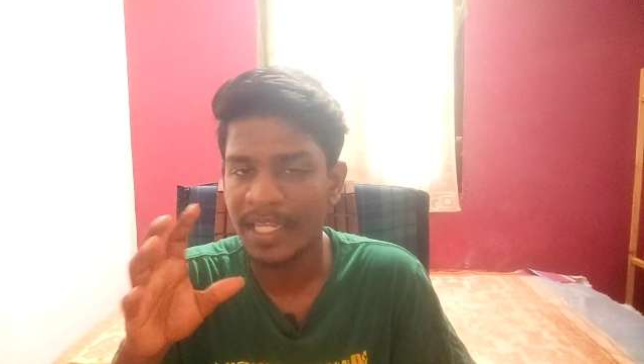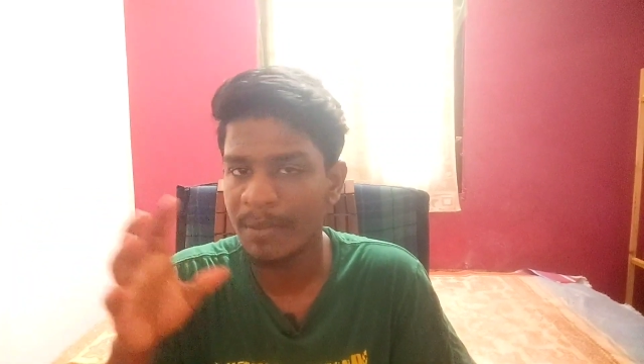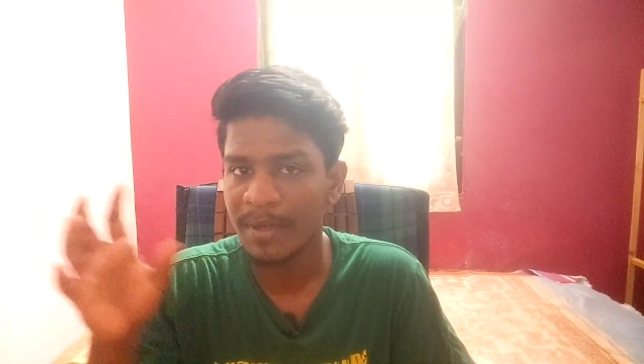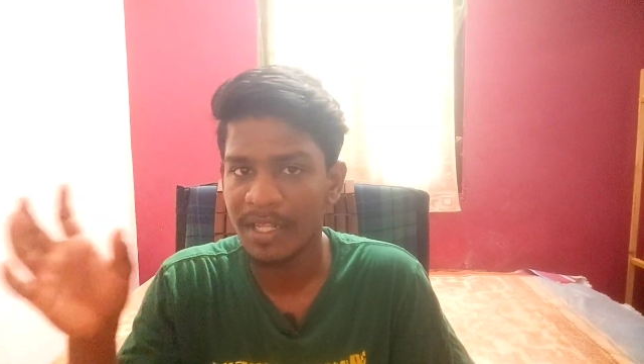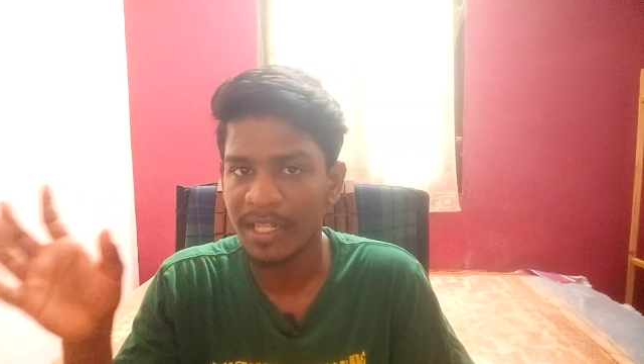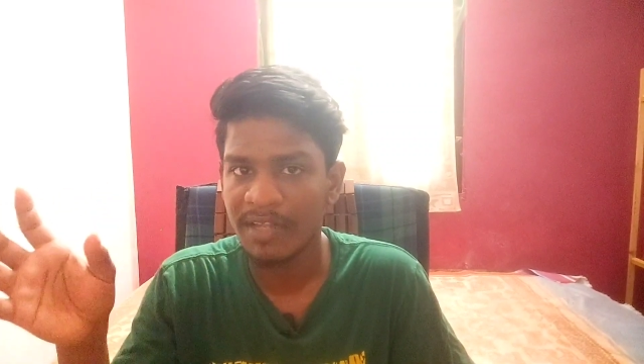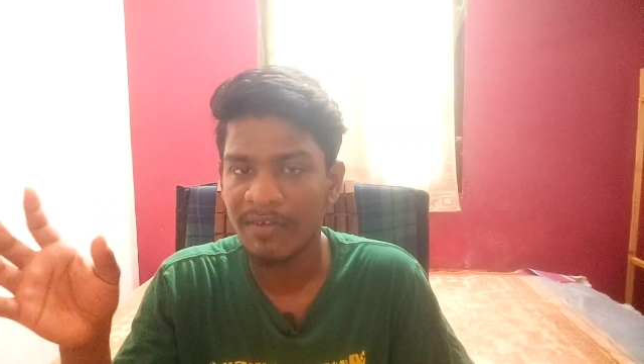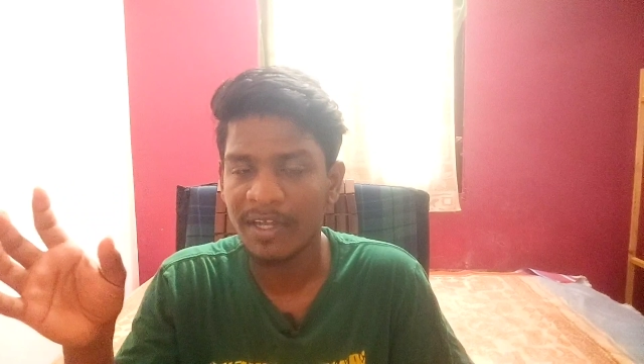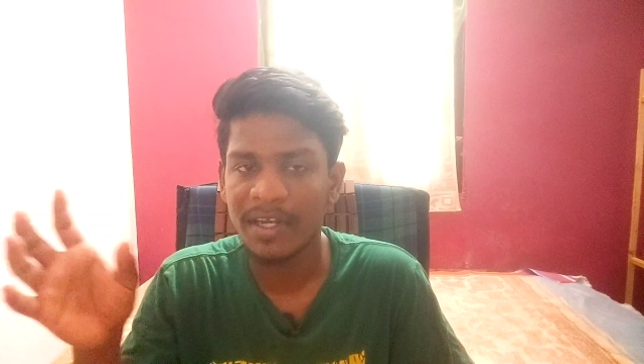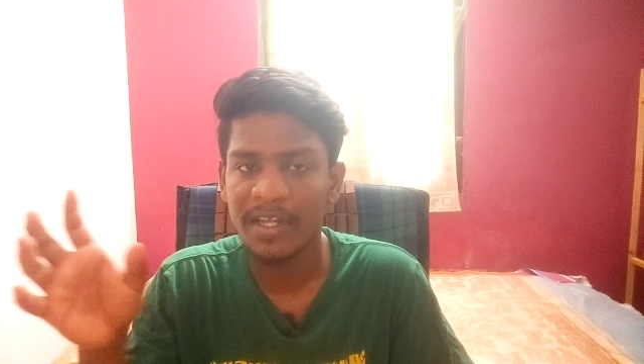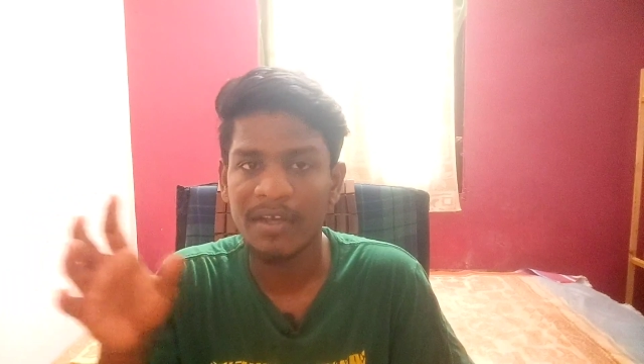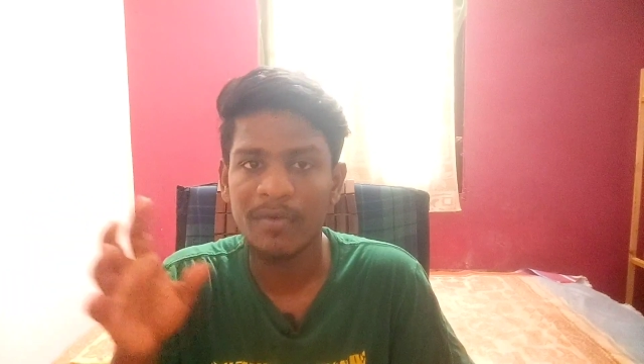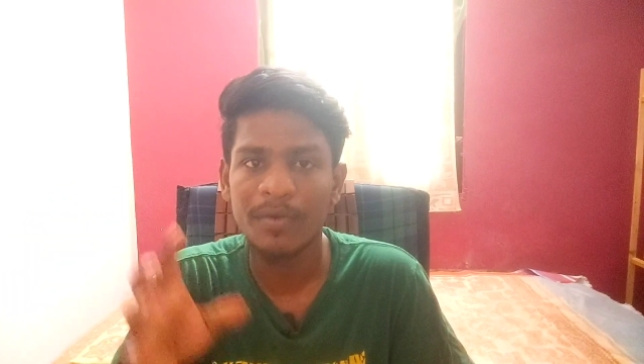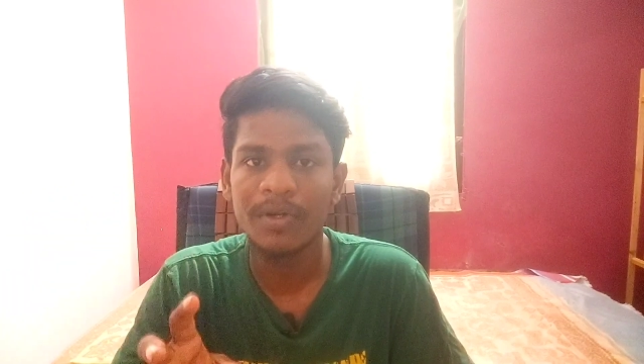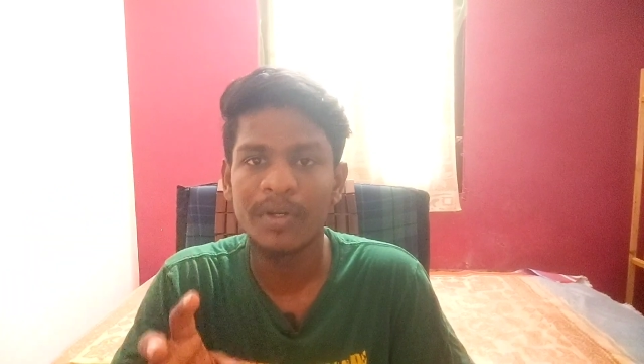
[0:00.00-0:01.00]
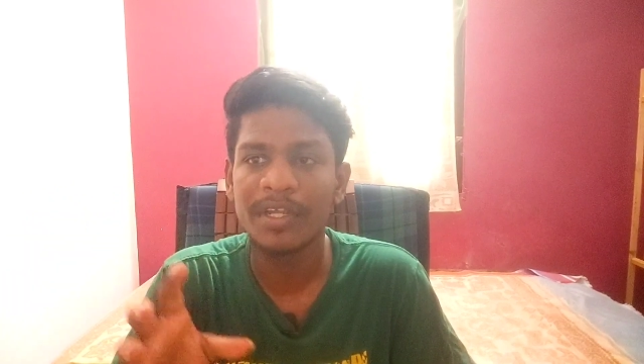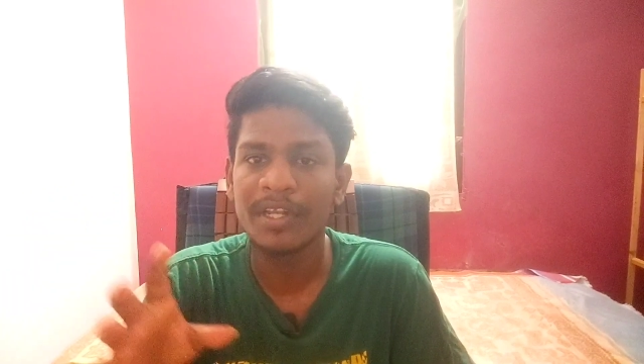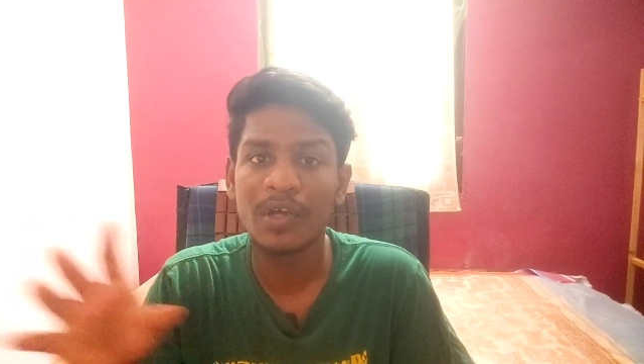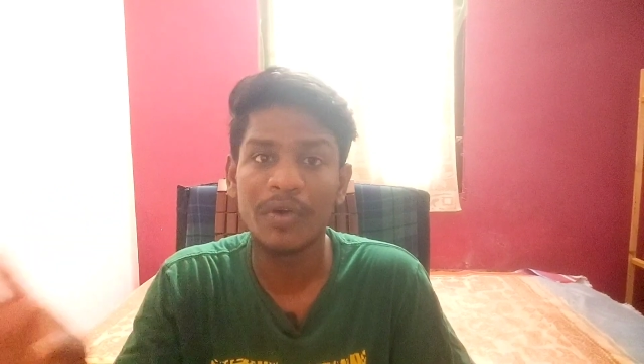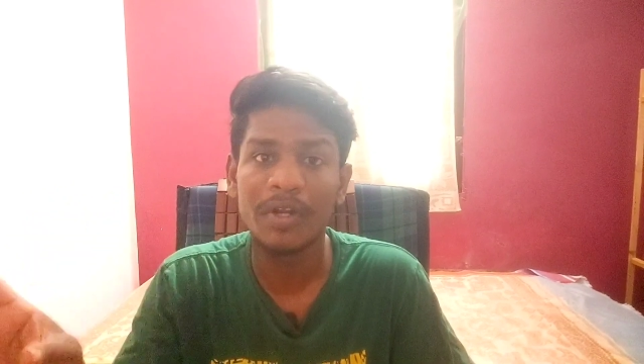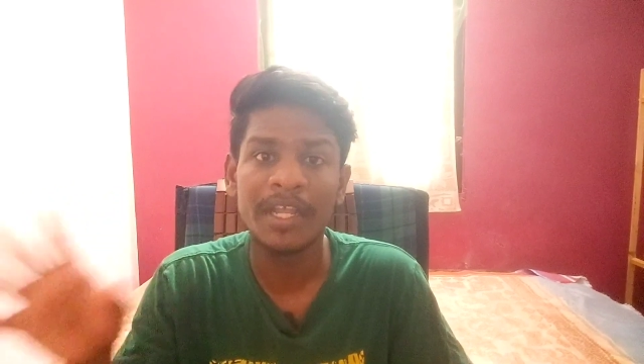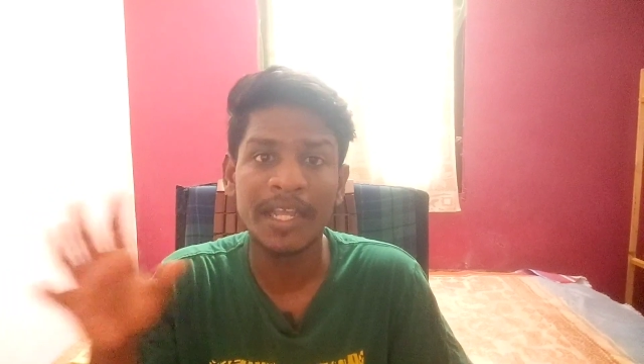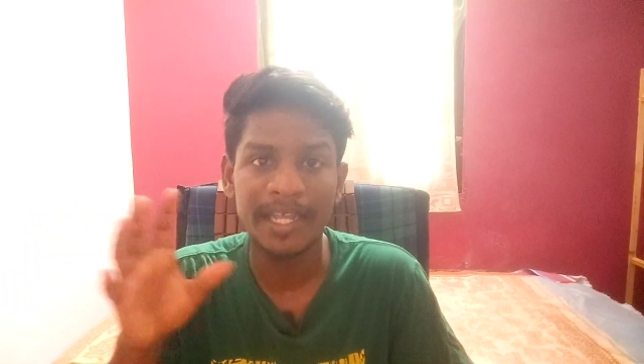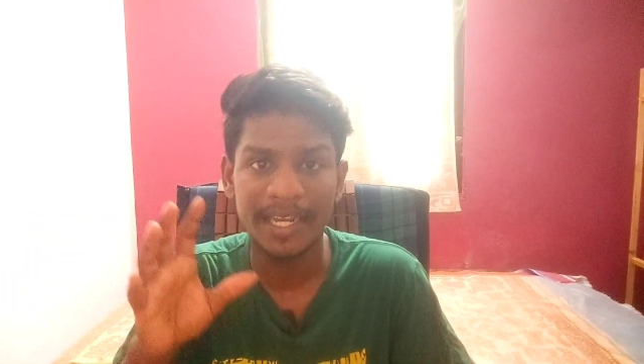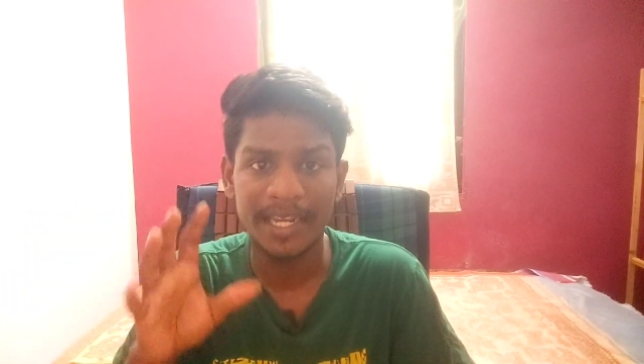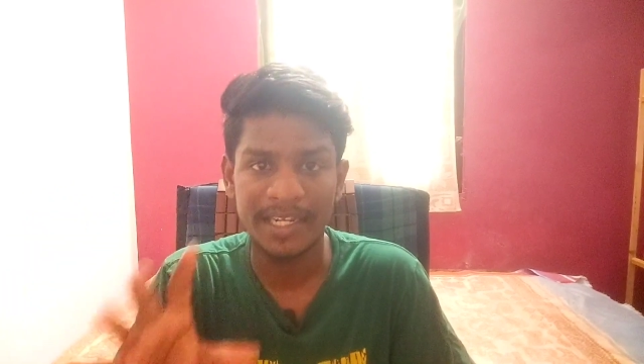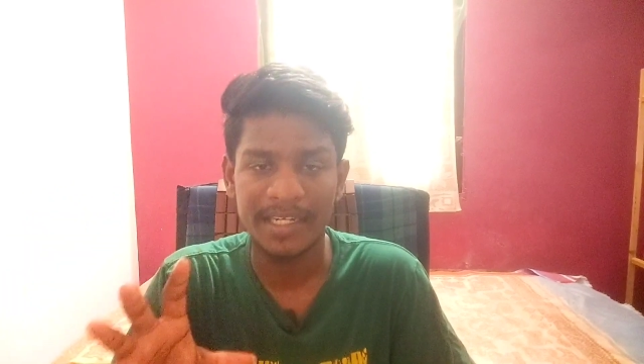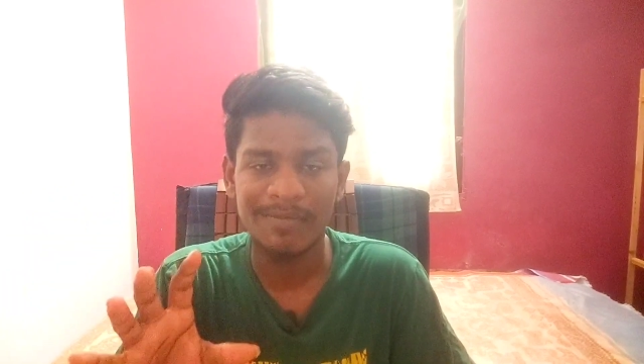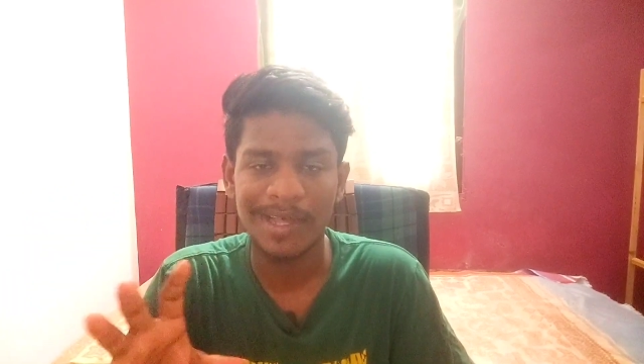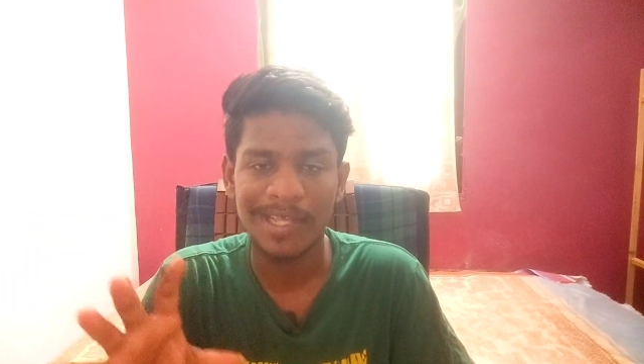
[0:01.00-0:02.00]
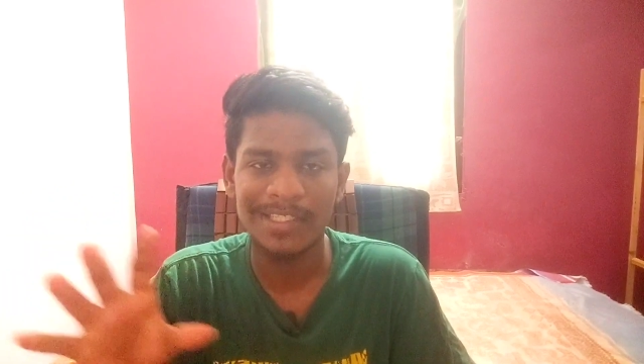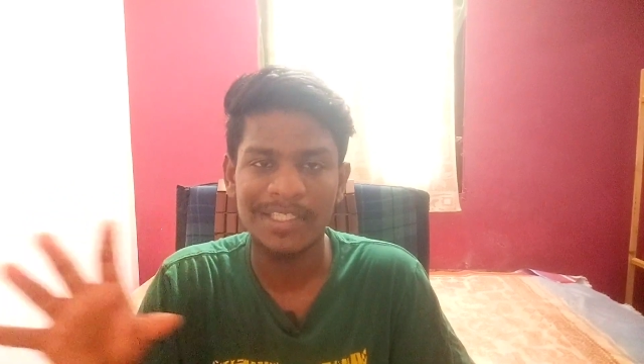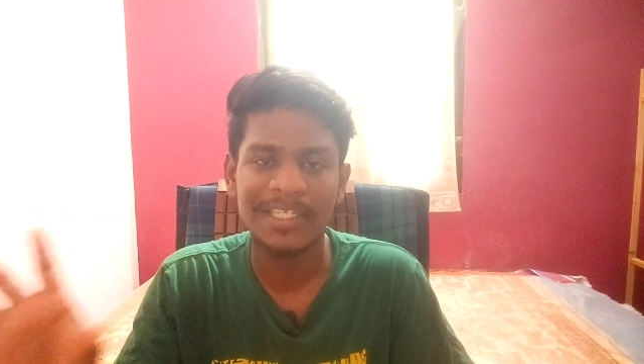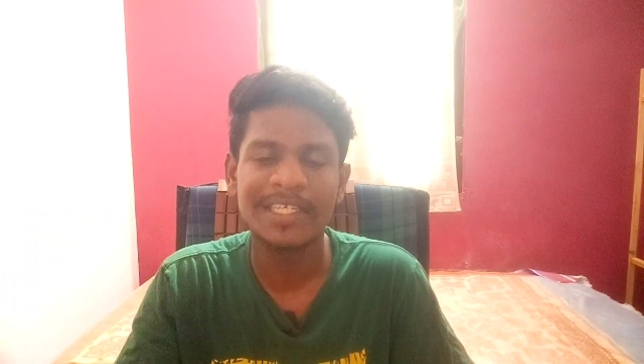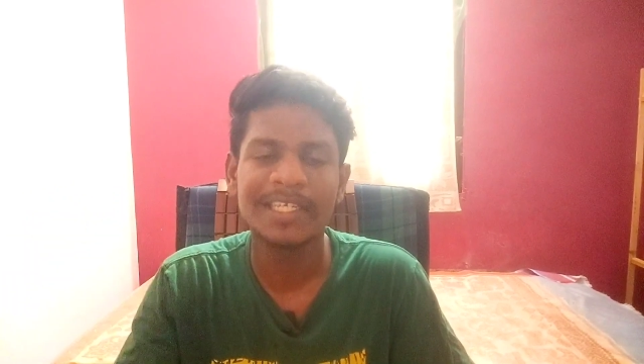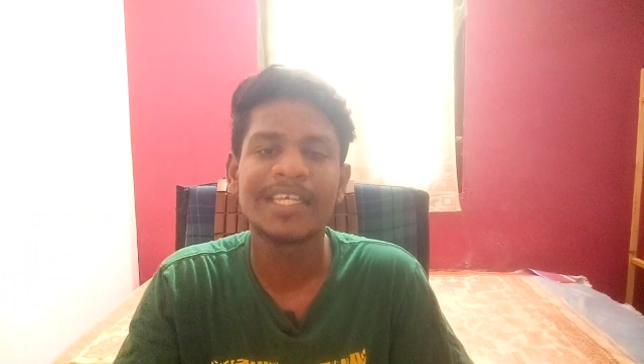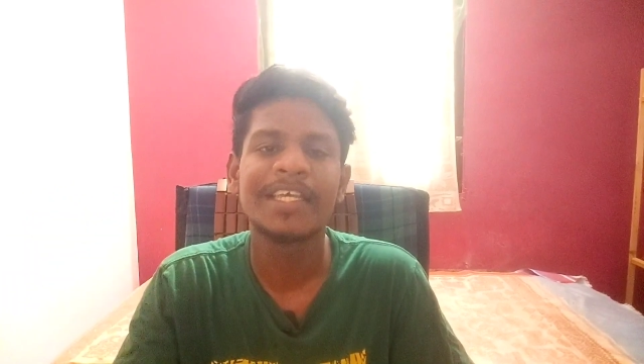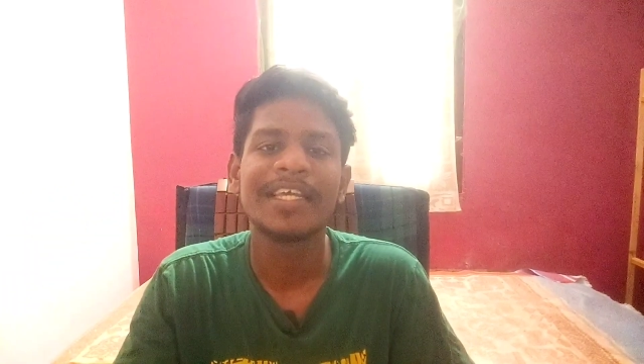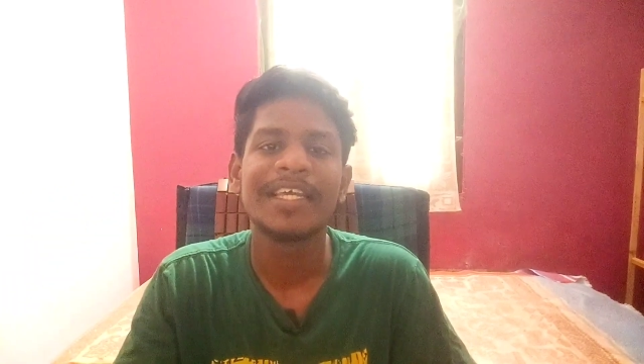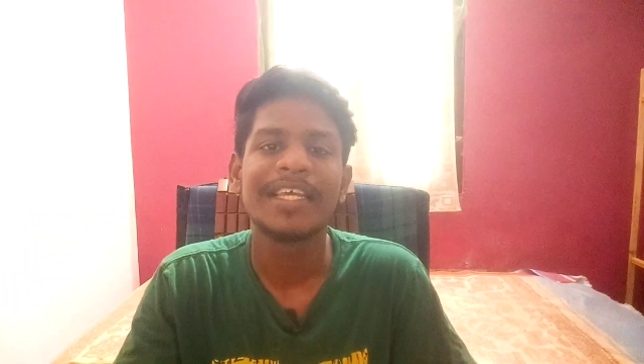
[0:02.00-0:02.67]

இஎம்ஐயில் e தான் வாங்கினேன் ஒரு இன்னும் ஒரு எட்டு மாதத்துக்கு